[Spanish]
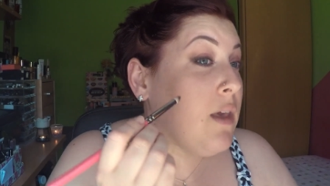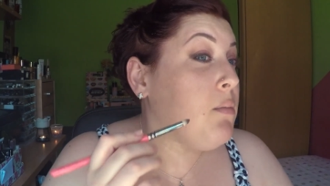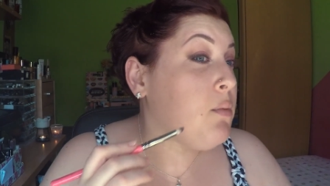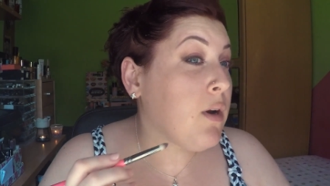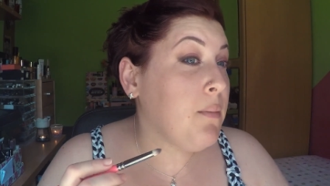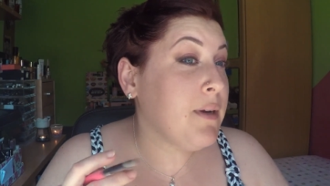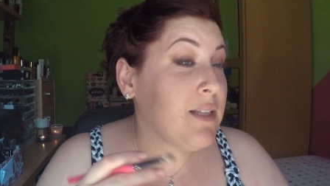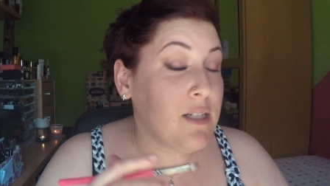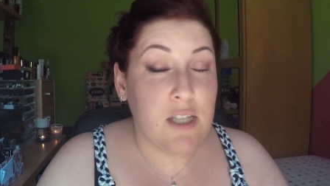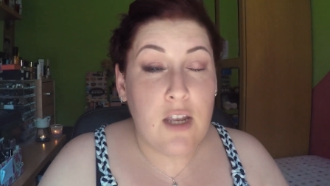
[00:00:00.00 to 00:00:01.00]
por la
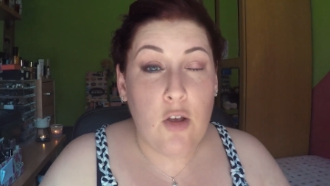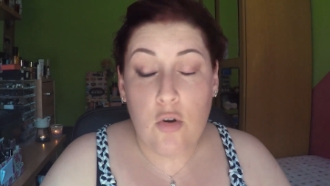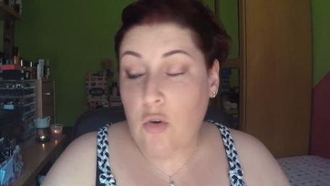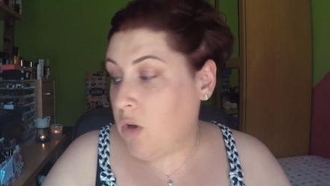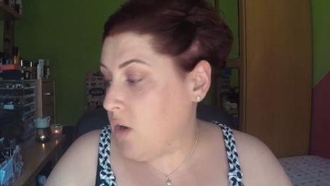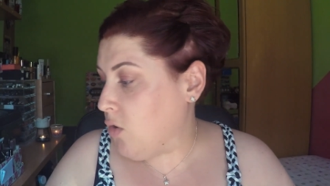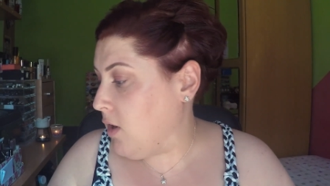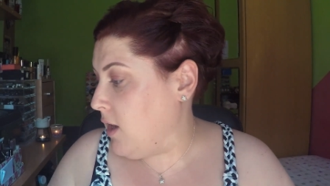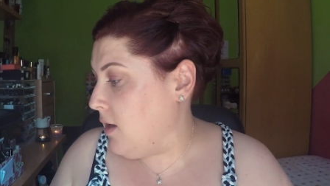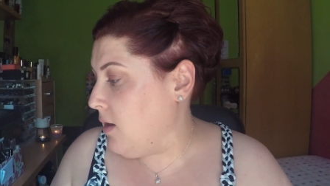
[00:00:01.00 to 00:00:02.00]
parte exterior no quiero
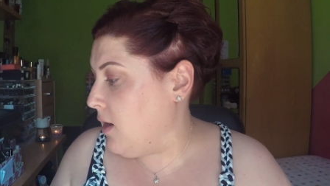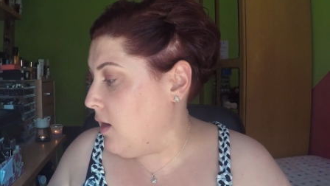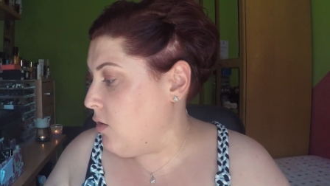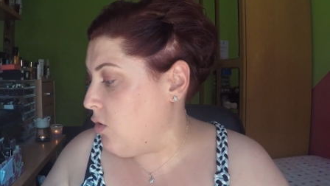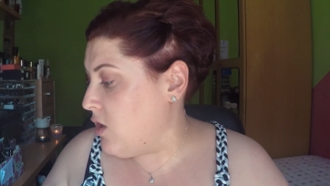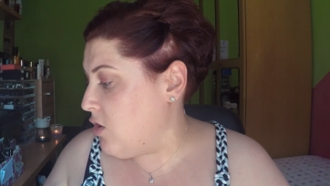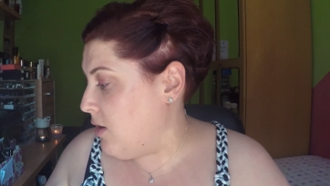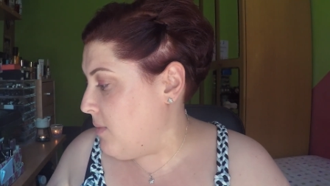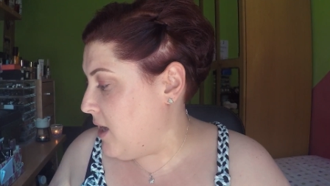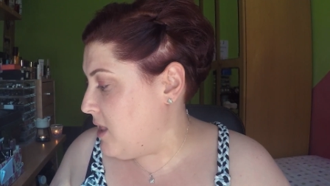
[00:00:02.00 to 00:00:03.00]
que, no quiero
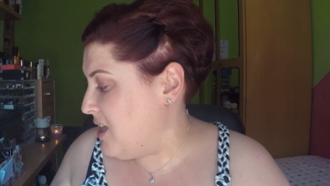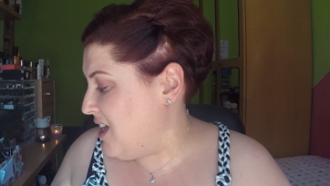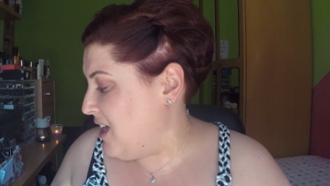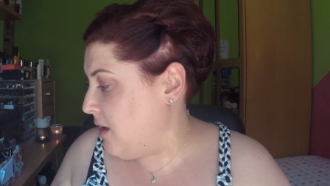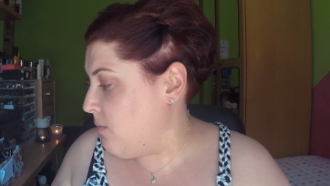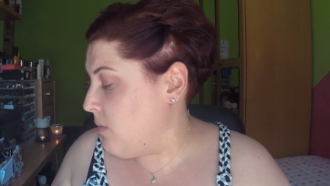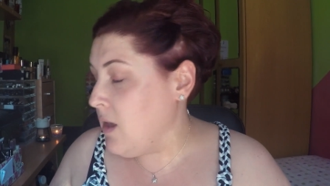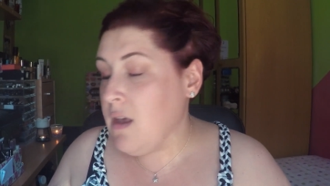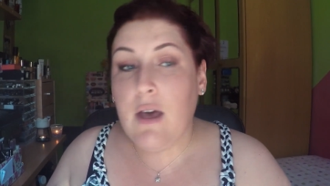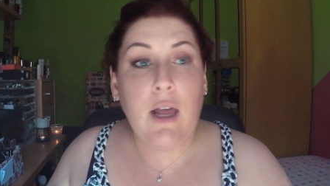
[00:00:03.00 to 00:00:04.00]
que me quede
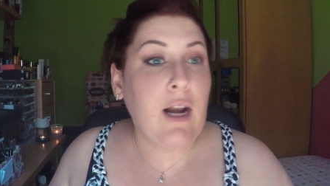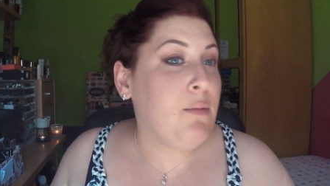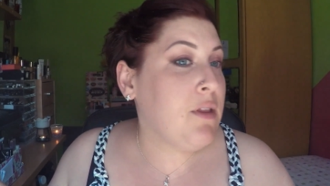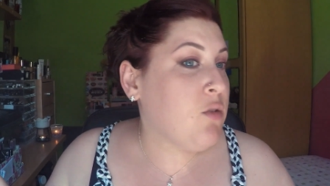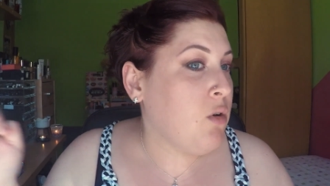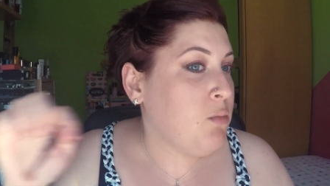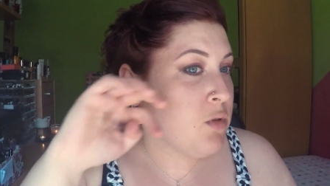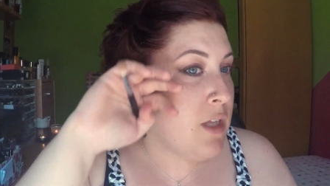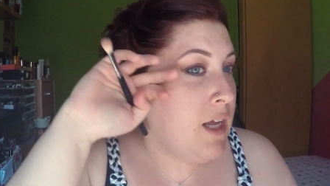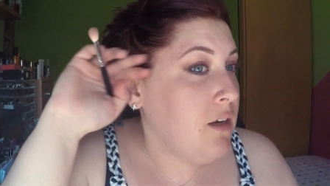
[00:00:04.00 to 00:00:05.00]
rabito como
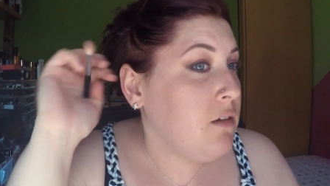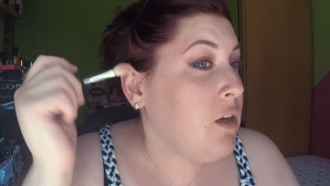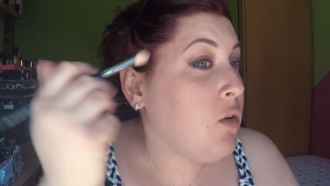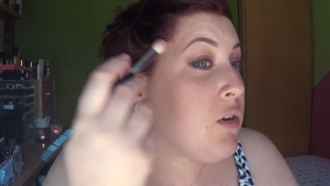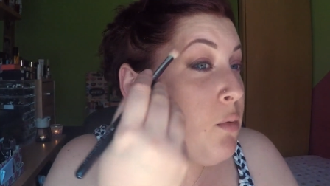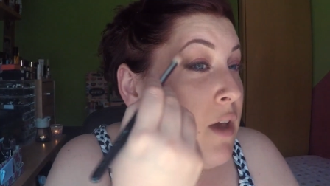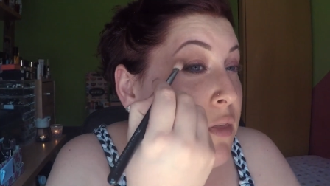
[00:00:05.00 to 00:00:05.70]
tal y lo que voy a